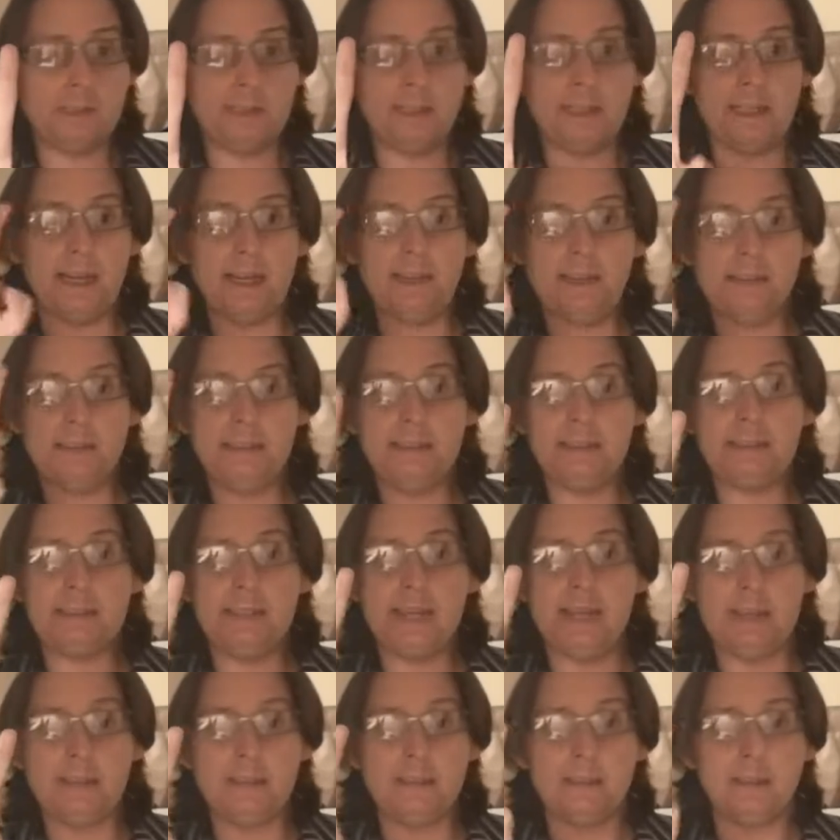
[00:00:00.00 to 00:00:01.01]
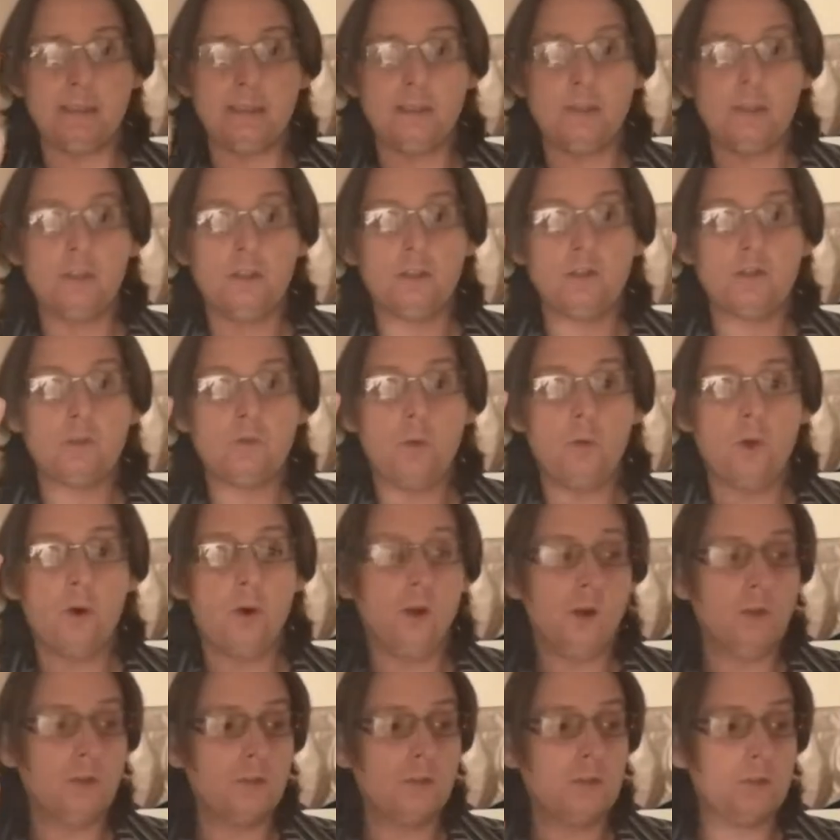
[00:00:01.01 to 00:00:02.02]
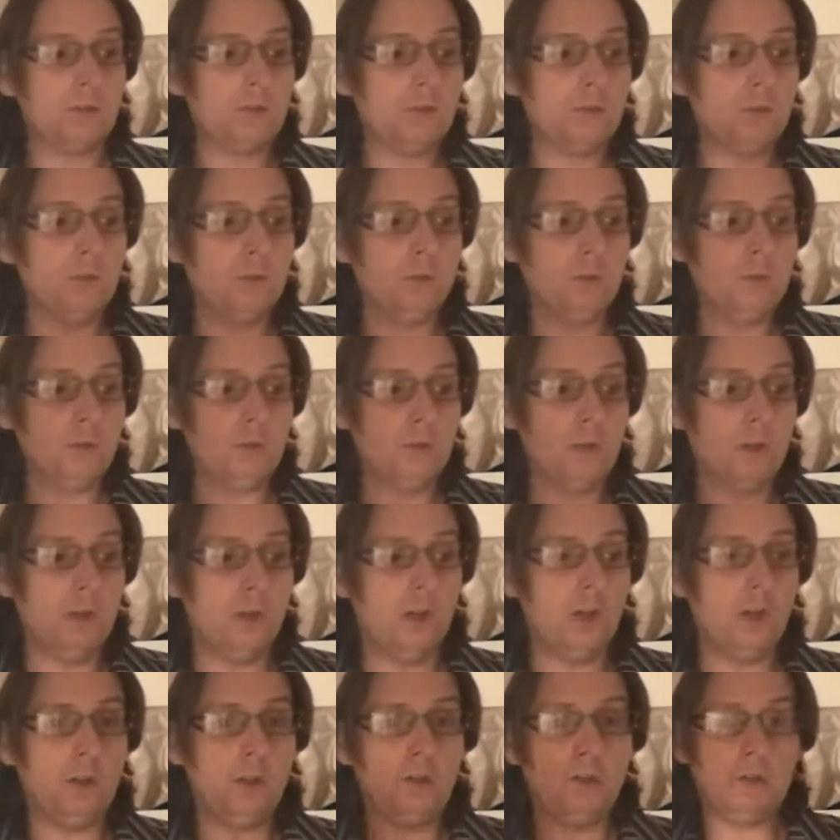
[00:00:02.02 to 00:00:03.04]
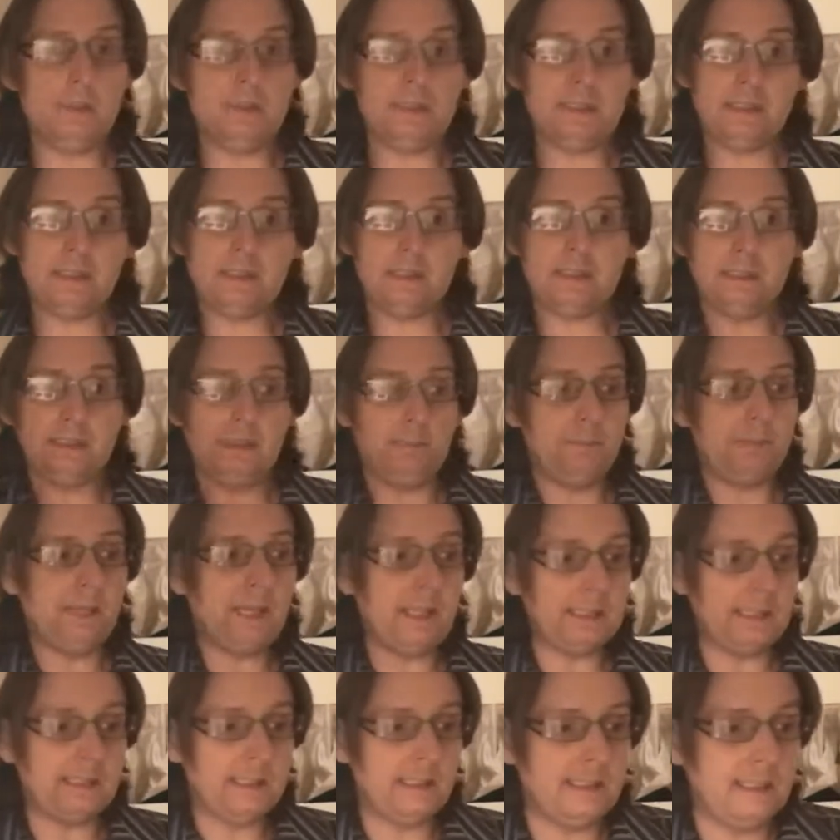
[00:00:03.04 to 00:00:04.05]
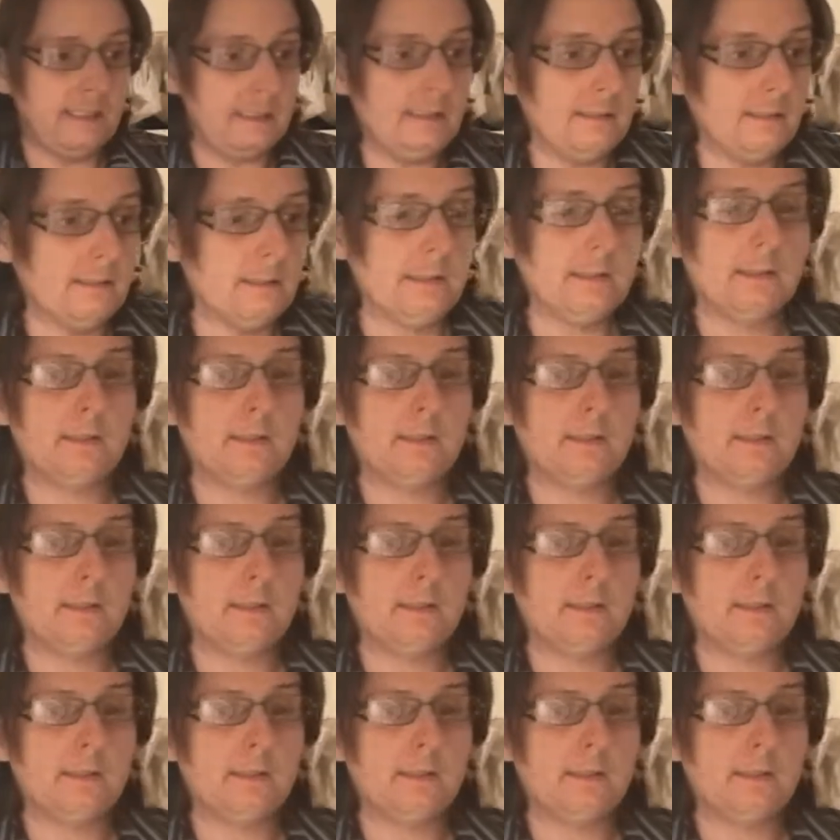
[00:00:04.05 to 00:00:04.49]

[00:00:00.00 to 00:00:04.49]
5, 4, 3, 2, 1, c'est parti.